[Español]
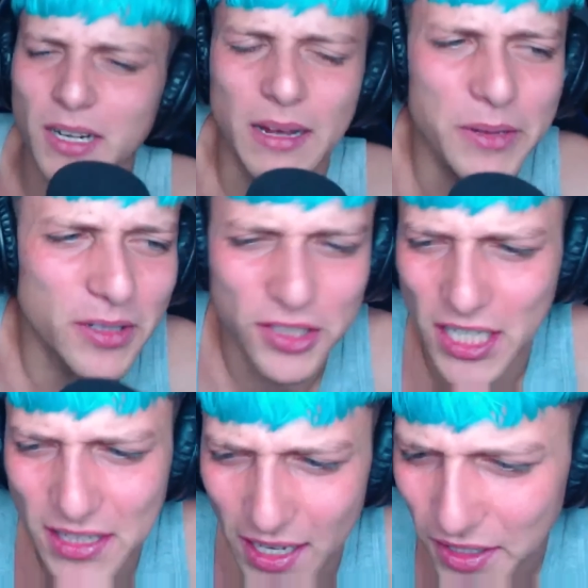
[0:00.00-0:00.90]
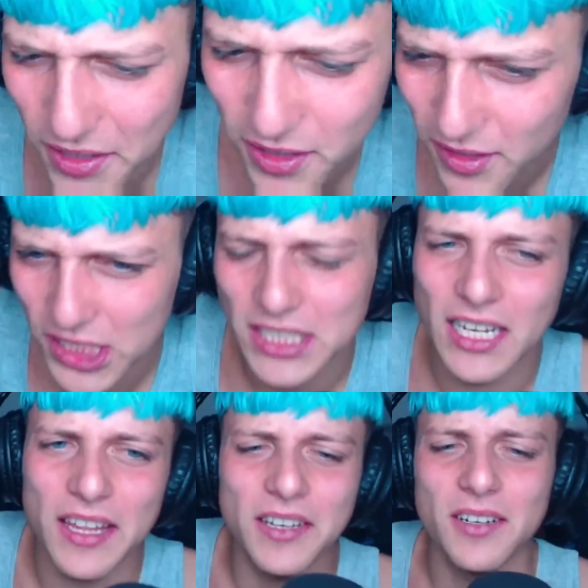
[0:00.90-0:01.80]
Amigo, ya te la digo, ya te
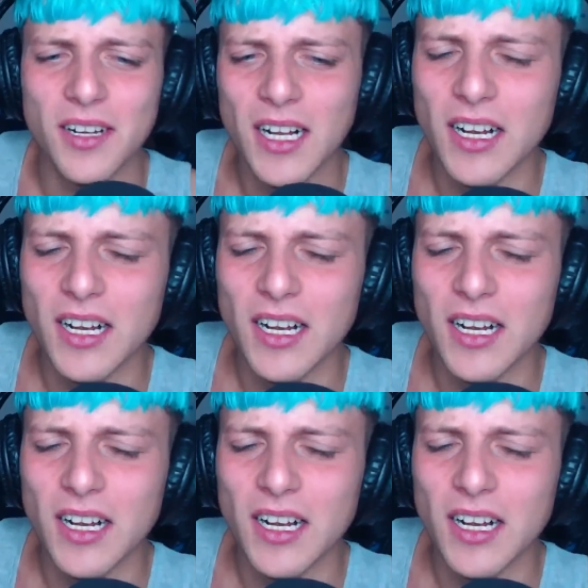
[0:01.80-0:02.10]
la digo.